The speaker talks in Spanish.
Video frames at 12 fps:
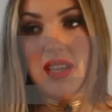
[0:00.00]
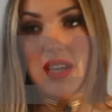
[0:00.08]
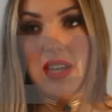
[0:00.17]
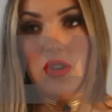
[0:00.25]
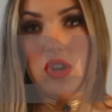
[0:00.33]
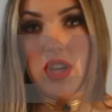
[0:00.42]

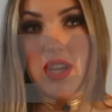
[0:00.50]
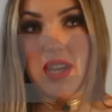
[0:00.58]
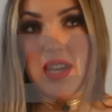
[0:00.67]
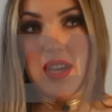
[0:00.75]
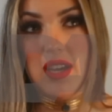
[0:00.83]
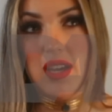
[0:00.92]
Creo
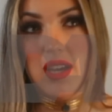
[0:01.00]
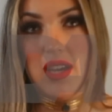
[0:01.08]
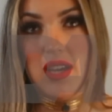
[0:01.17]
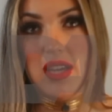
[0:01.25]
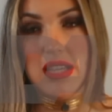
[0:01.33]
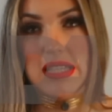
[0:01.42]

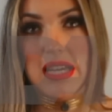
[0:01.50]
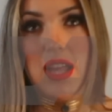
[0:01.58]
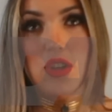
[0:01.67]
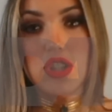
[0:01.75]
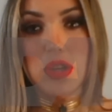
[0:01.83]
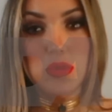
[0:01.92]
que he
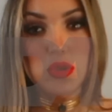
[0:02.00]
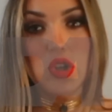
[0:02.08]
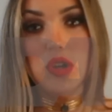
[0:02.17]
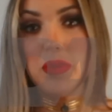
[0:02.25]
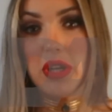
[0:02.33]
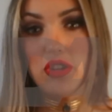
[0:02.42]
llegado a este mundo
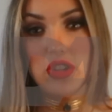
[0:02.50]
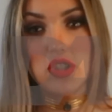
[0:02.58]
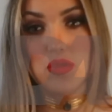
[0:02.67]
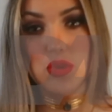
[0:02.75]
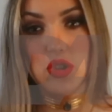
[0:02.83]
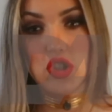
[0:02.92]
del
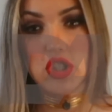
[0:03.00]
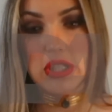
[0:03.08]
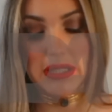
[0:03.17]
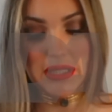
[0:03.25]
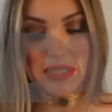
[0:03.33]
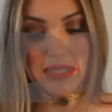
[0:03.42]
periodismo
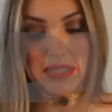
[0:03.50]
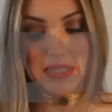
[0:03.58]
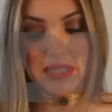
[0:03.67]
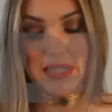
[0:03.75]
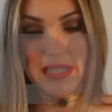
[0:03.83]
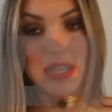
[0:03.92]
sin
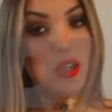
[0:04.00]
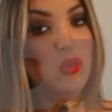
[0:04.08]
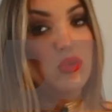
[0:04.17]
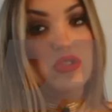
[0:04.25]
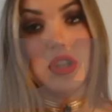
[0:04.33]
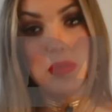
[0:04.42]

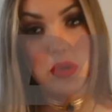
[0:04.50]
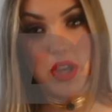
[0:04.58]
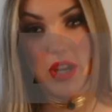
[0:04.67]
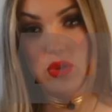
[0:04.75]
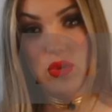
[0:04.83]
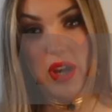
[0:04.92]
ningún tipo de
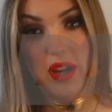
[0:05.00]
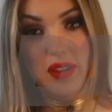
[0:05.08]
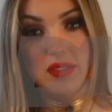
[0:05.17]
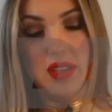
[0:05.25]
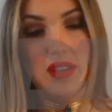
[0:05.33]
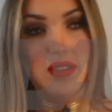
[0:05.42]

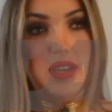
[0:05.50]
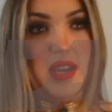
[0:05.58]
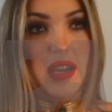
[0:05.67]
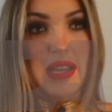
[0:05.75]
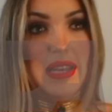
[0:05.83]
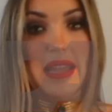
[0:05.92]
ayuda
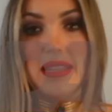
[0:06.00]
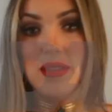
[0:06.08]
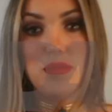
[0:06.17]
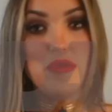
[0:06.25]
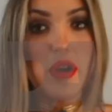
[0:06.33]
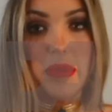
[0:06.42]
eh,
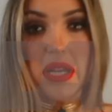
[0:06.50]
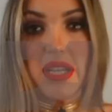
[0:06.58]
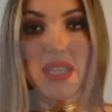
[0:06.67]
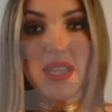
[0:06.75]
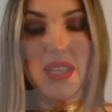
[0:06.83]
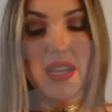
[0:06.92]
Mezcla un poco
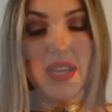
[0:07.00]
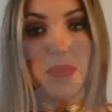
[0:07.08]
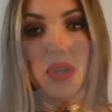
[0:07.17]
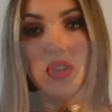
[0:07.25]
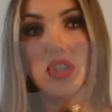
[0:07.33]
las cosas,